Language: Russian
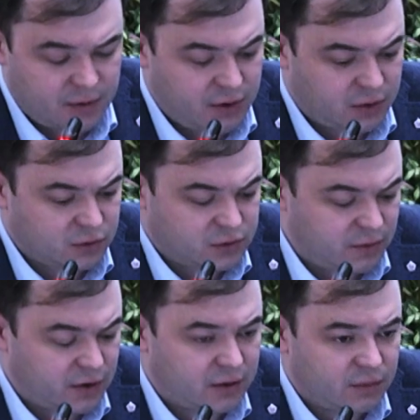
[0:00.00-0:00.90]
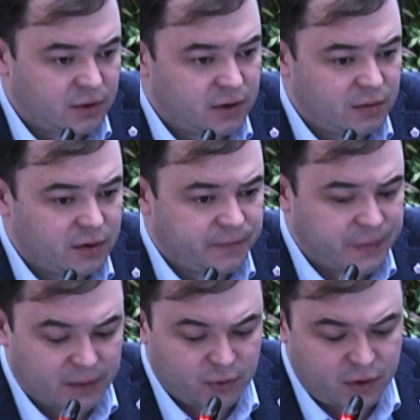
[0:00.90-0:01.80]
к объекту, с объектом было бы
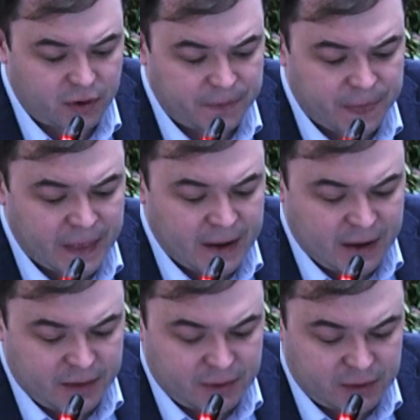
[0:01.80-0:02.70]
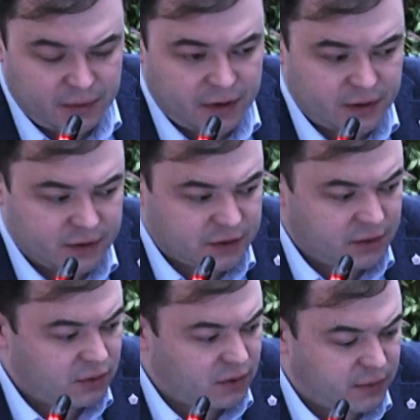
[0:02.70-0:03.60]
намного предметнее
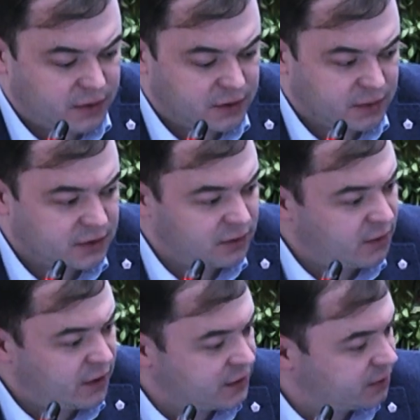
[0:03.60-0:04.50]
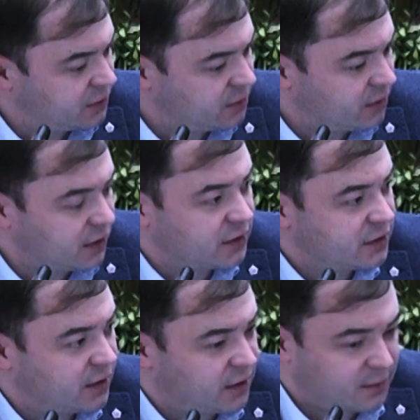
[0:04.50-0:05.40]
разговор. Спасибо за внимание, спасибо
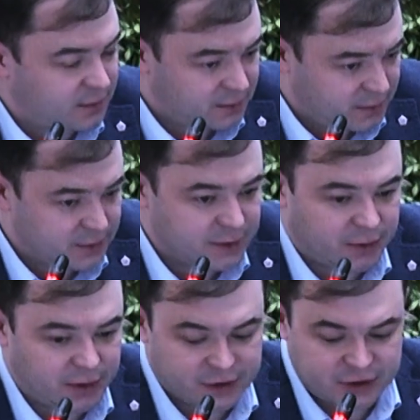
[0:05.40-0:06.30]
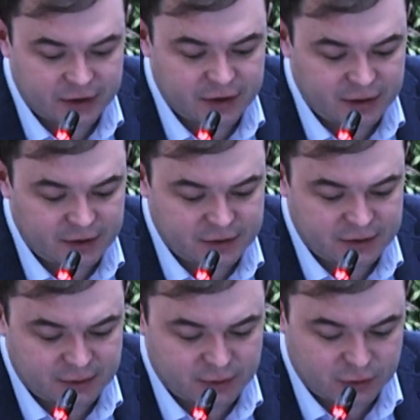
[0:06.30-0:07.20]
организаторам за приглашение и
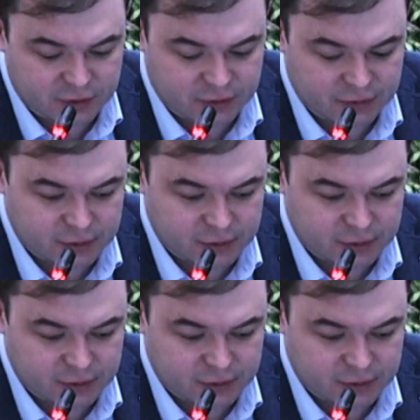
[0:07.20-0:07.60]
за возможность